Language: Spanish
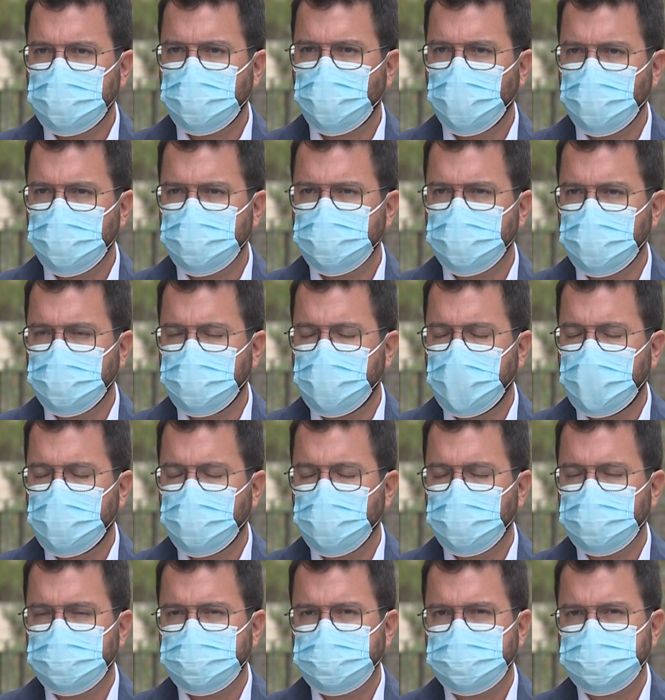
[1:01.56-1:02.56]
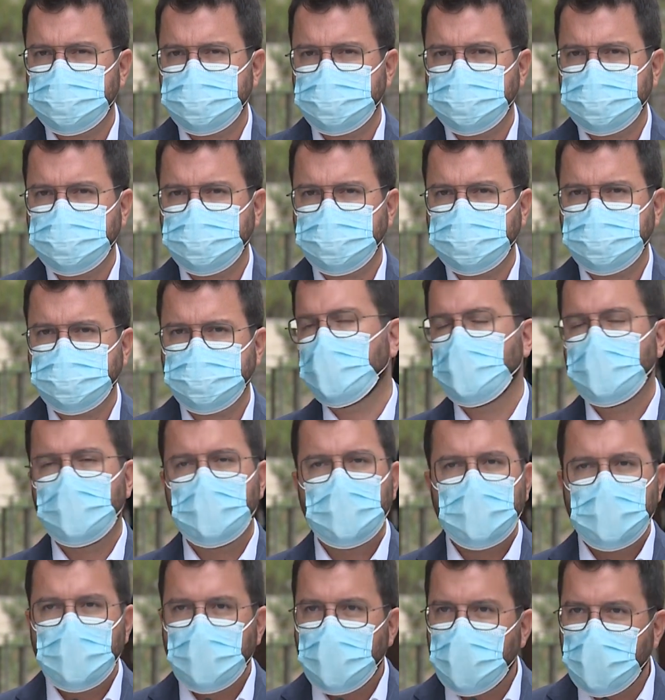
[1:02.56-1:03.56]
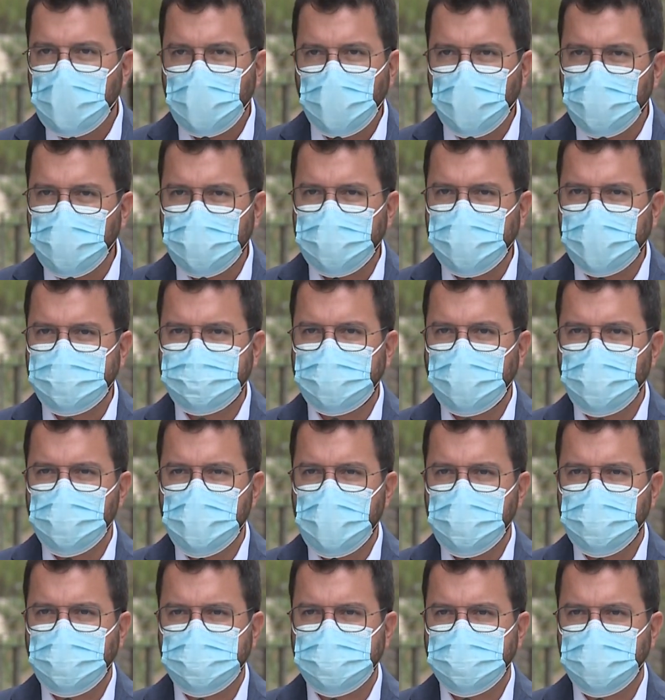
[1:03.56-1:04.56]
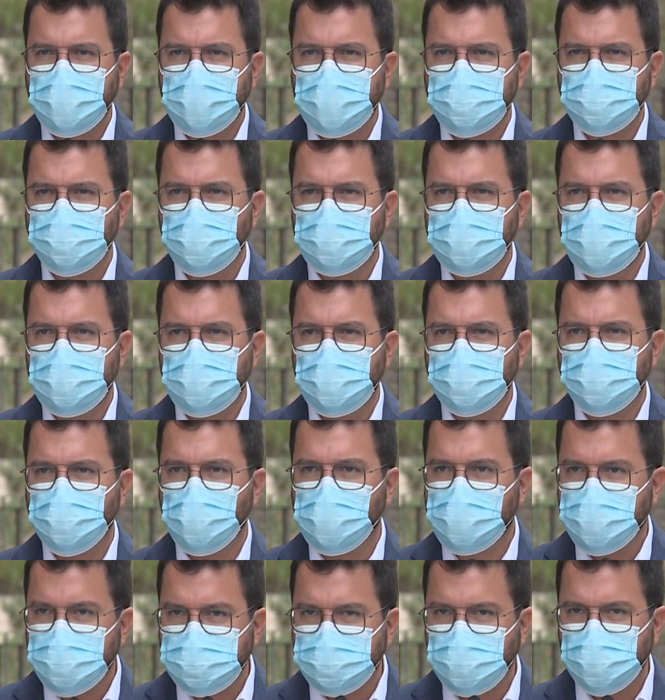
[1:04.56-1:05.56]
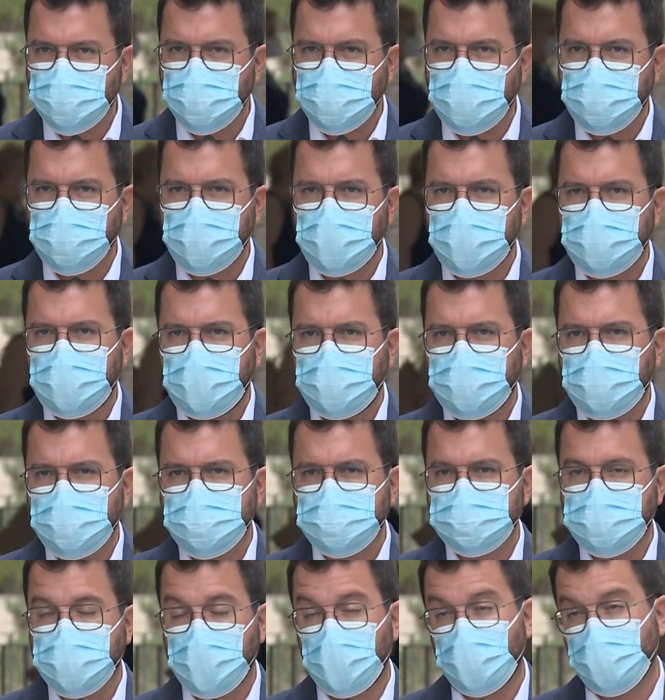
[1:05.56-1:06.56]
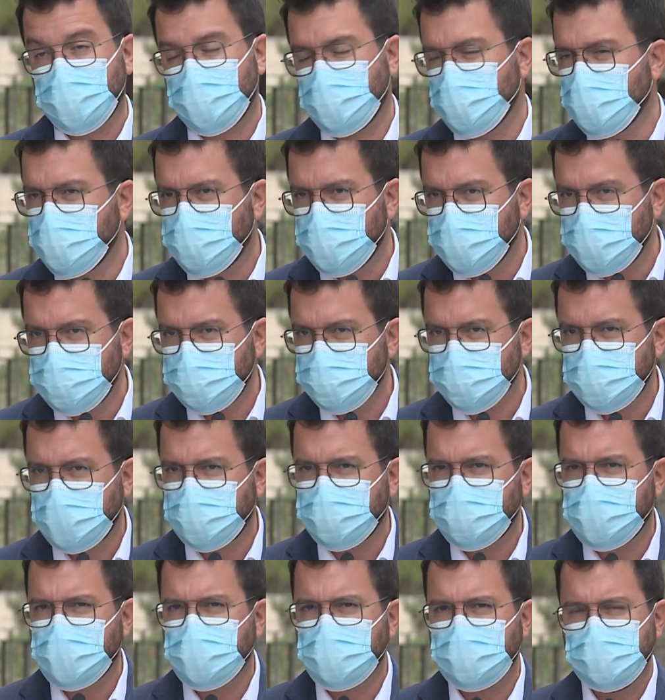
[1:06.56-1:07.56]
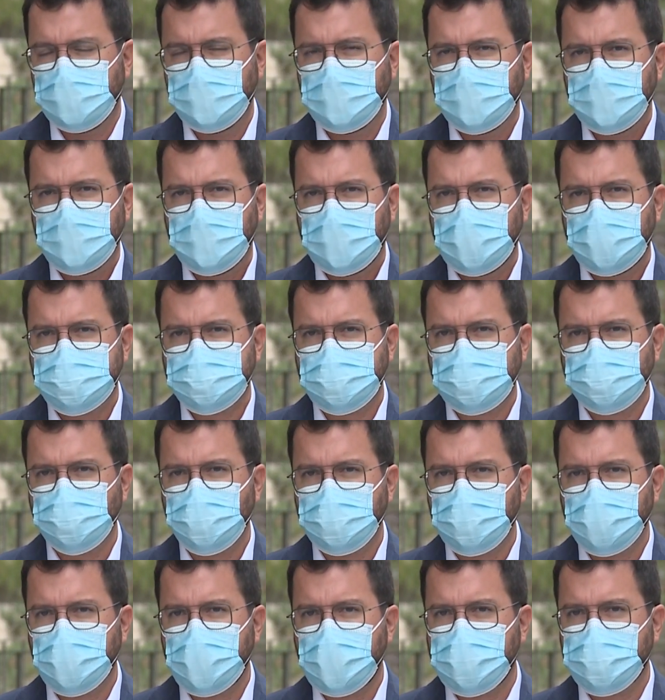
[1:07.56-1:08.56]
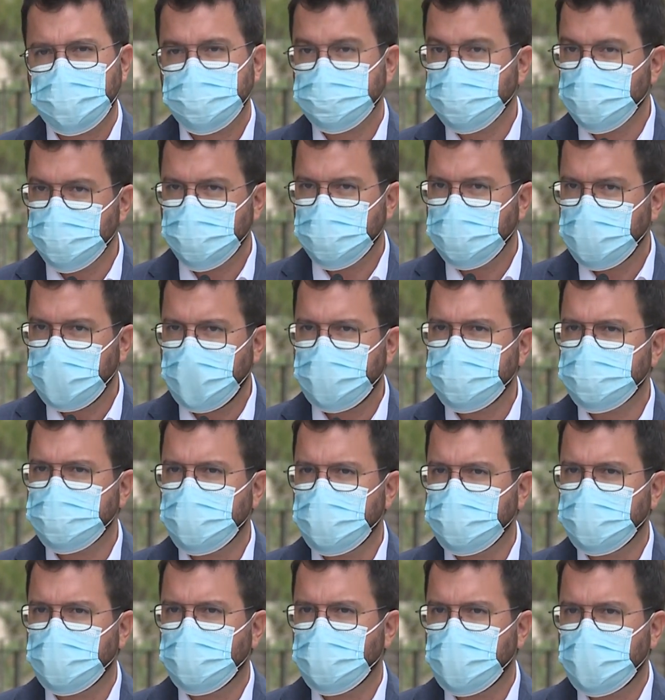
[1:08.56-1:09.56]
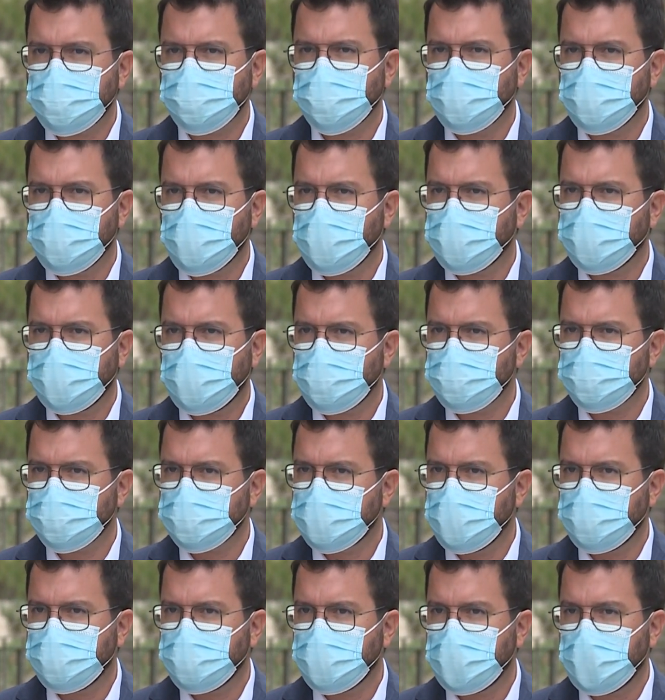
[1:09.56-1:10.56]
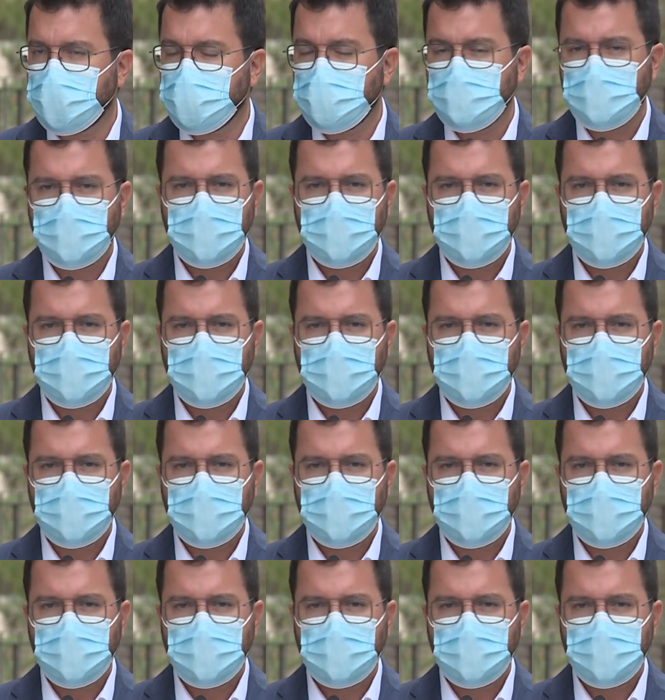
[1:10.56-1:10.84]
todo este verano. El Gobierno de Cataluña va a seguir asumiendo sus responsabilidades, pero lo que no podemos hacer es asumir las responsabilidades del Tribunal Superior de Justicia.